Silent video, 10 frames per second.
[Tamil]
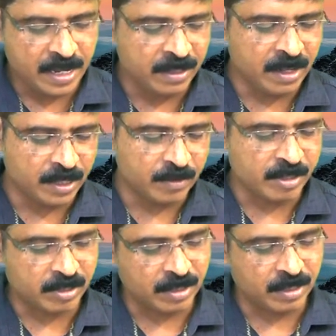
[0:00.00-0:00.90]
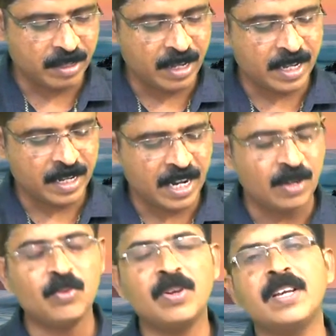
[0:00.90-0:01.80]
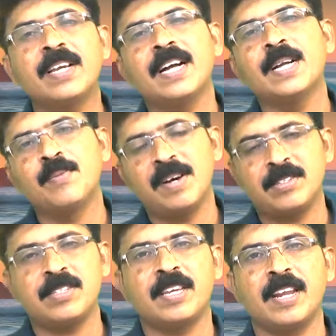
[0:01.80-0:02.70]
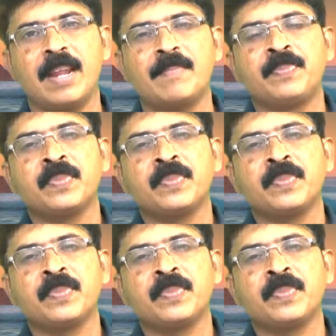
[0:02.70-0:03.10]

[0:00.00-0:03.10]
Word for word: ஐந்தாவது வசனத்தை நான் உங்களுக்காக வாசிக்கிறேன்